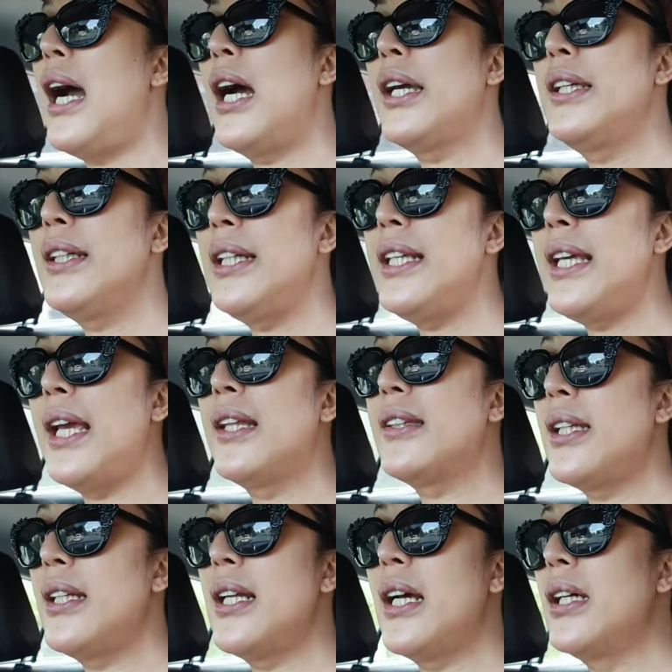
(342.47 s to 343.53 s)
aking
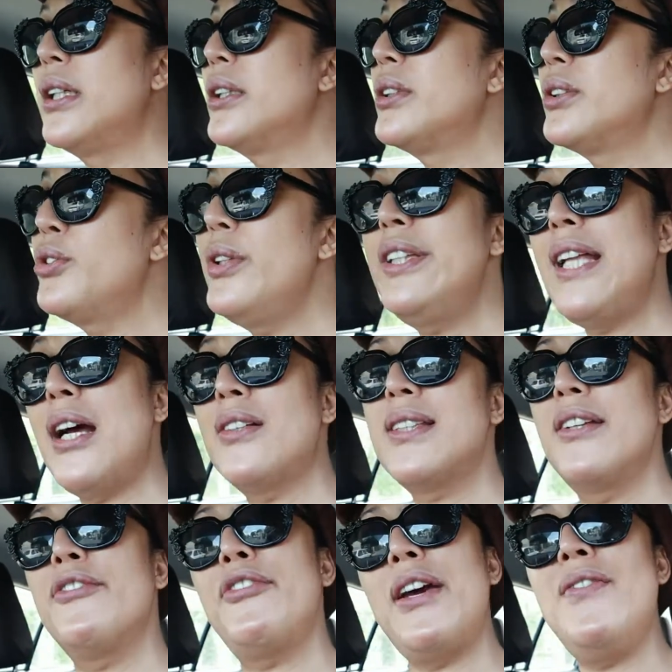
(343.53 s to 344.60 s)
kliyente ng
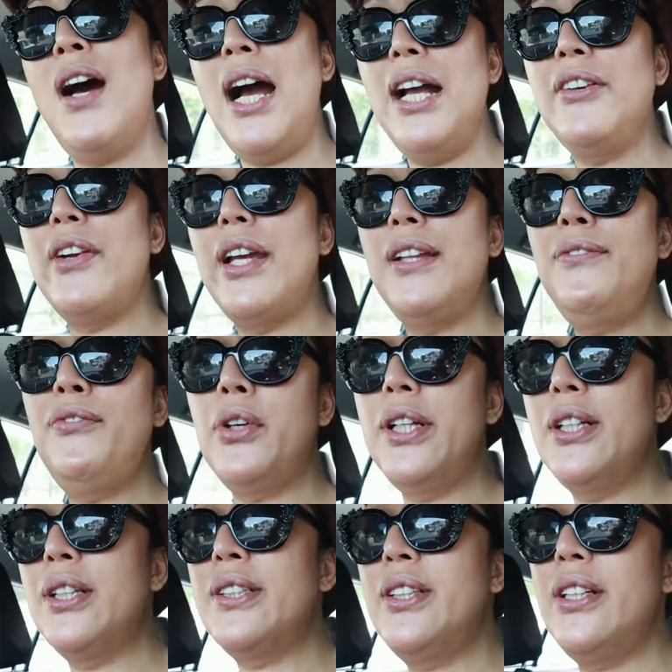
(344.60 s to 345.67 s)
3,500 for
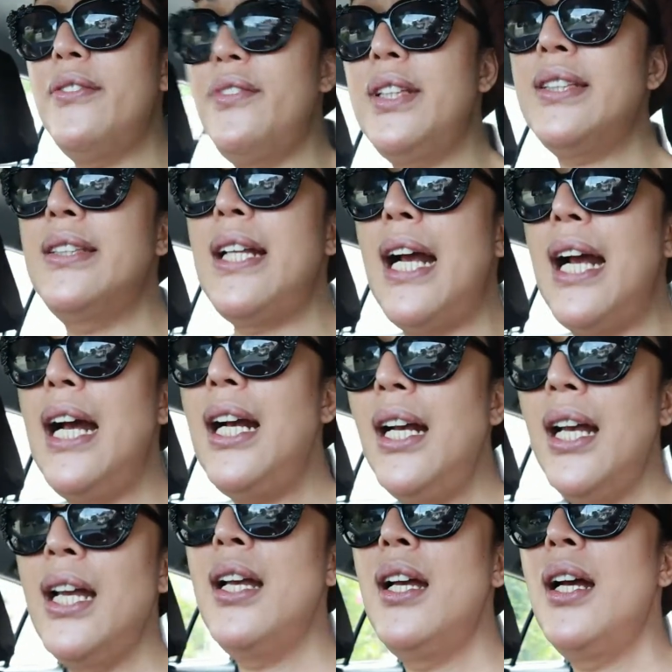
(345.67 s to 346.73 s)
the service ng
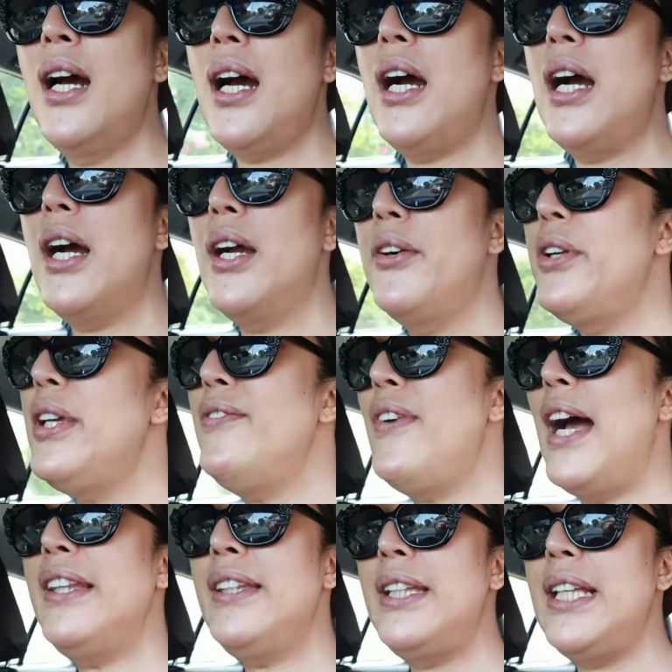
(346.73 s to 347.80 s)
uh,
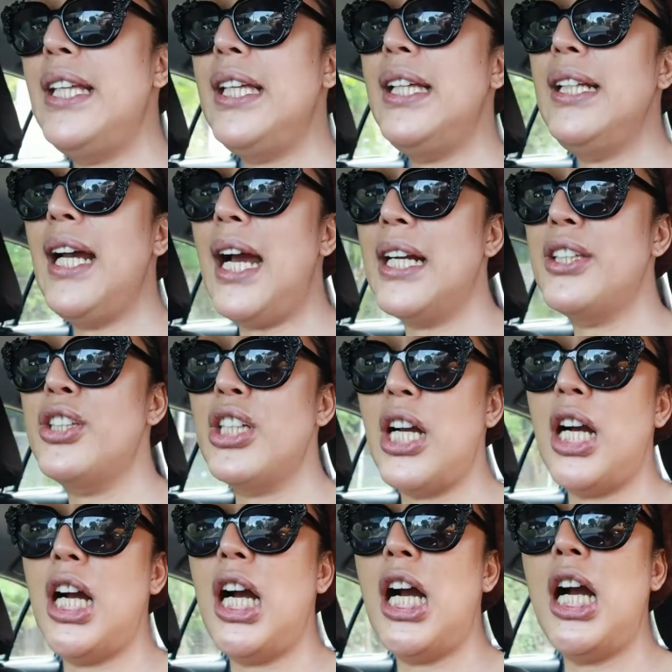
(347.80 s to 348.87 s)
rebonding at
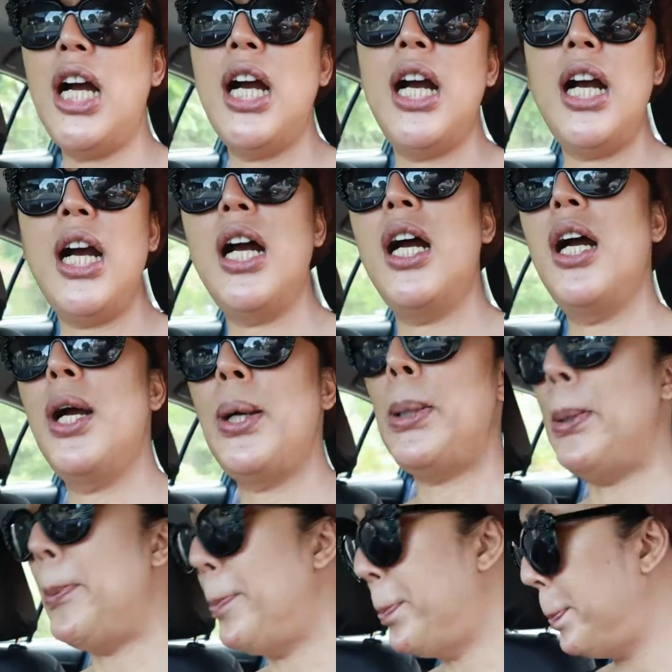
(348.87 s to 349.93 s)
saka
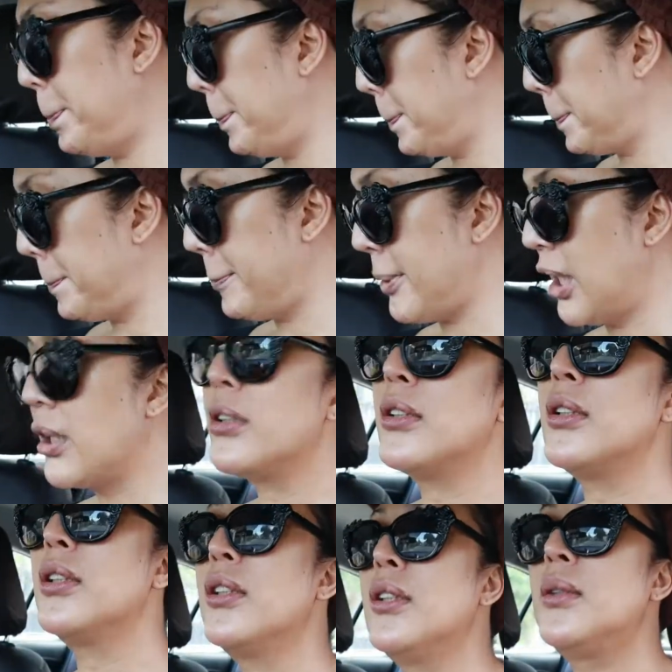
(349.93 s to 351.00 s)
um,
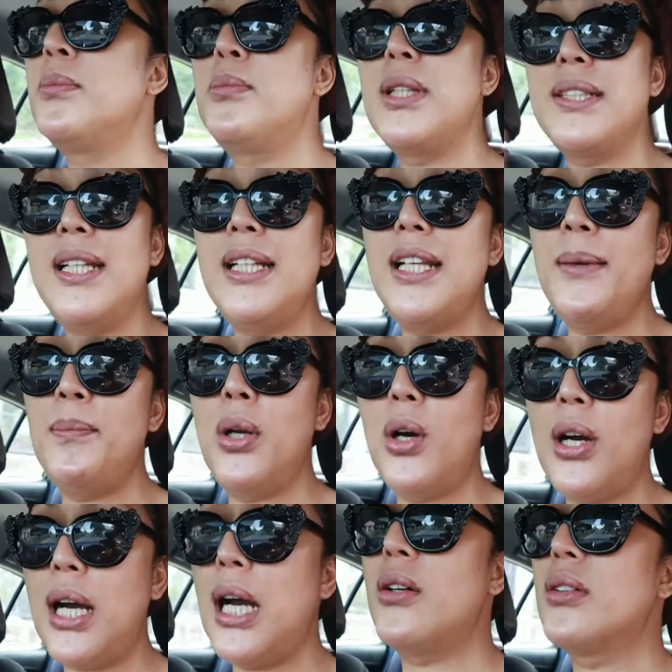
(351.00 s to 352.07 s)
Brazilian
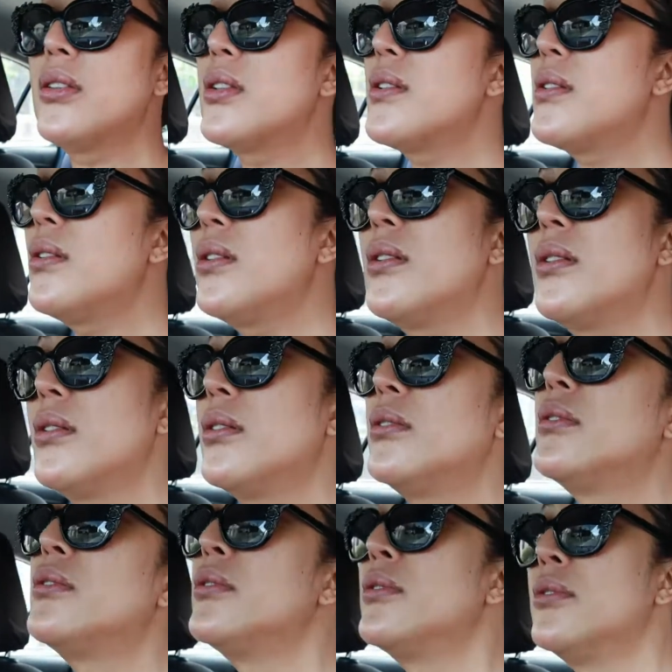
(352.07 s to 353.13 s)
blowout. So,
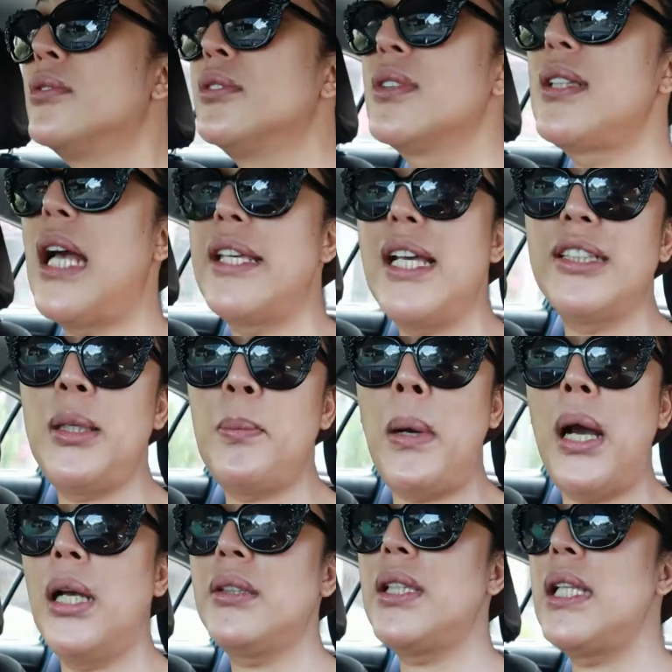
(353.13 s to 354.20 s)
sayang di
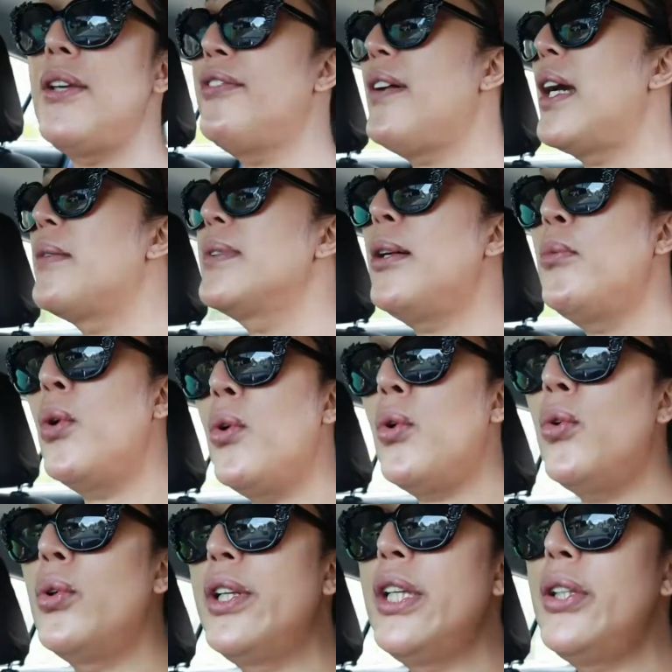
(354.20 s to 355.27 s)
ba? 3-5. Saan mo
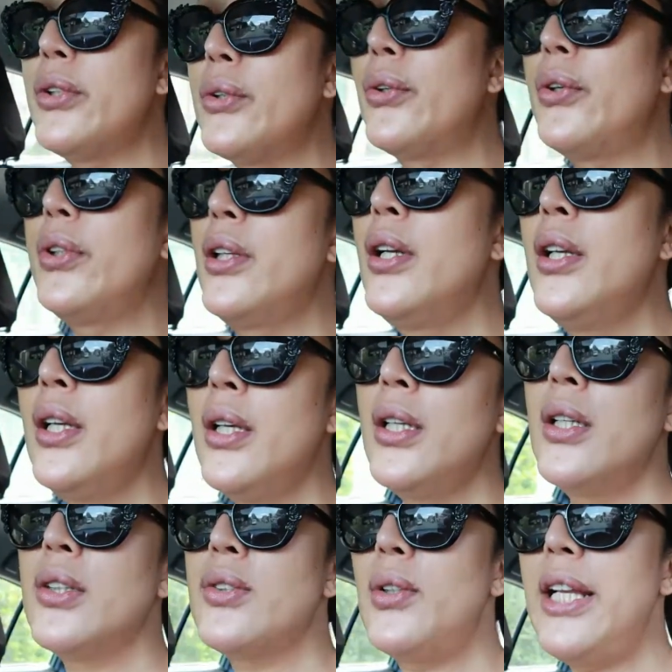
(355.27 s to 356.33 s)
kukunin mo?
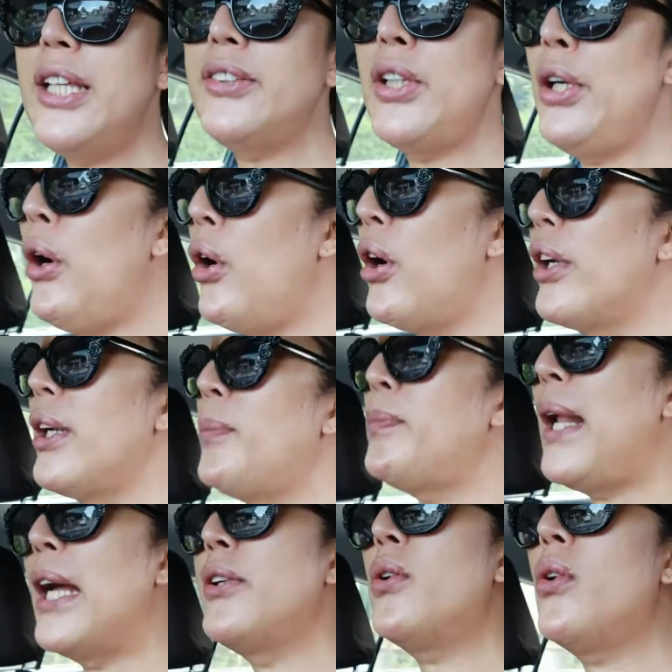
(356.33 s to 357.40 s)
So, later on, ang
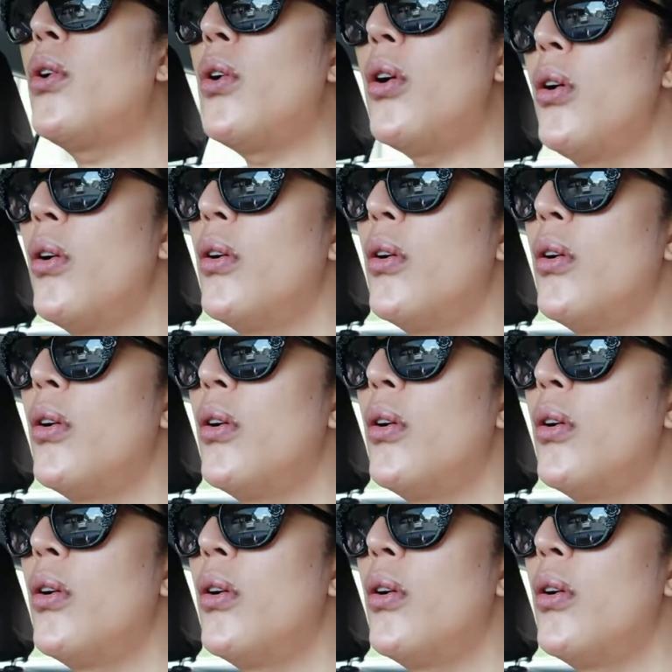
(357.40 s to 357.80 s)
plano ko,